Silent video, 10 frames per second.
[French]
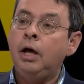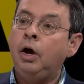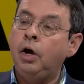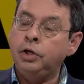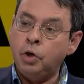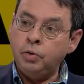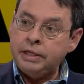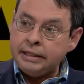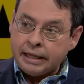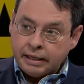Euh, il y a eu
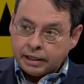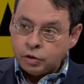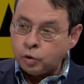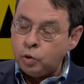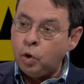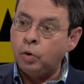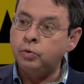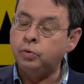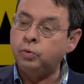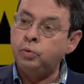des tanneries
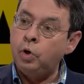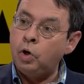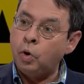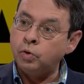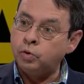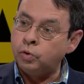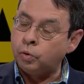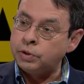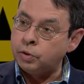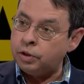tout le long du
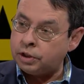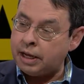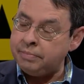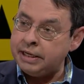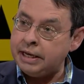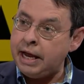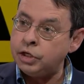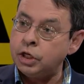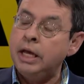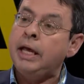ruisseau
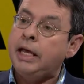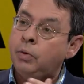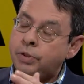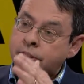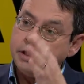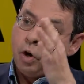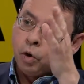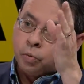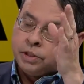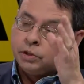Notre-Dame-des-Neiges. Et aussi, il y a un
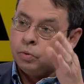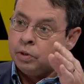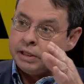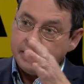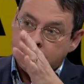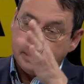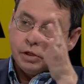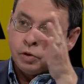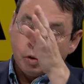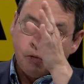ruisseau qui
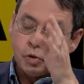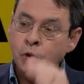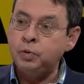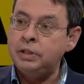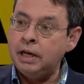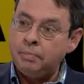se trouve aujourd'hui dans le